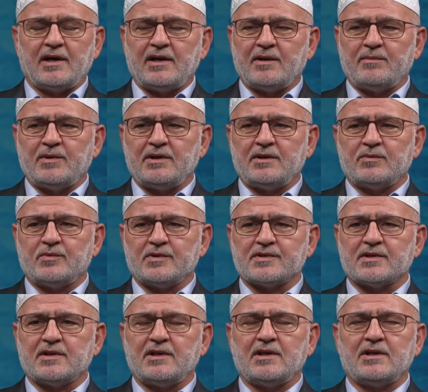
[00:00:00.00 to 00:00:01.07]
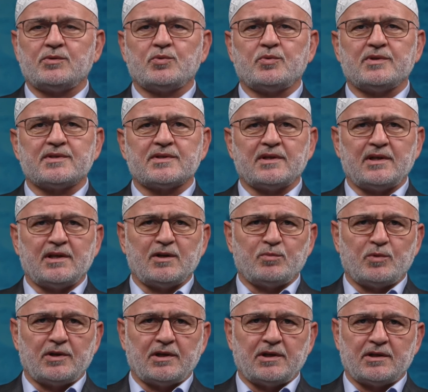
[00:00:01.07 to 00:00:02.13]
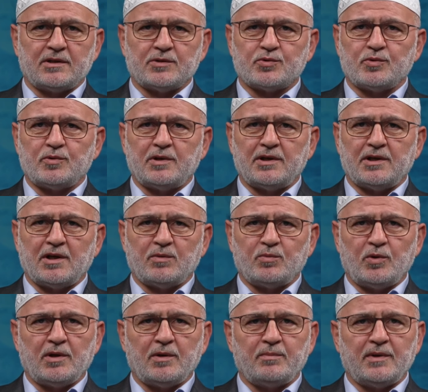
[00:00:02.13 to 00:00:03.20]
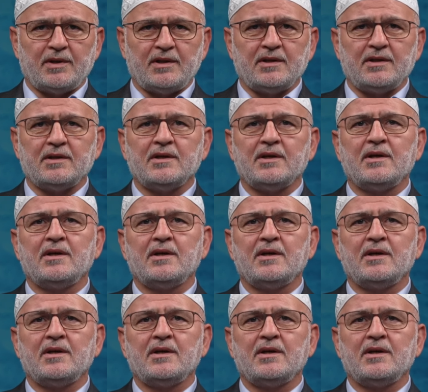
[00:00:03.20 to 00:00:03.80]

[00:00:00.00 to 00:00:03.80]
Alemin ve salatu ve selamu ala Resulina Muhammedin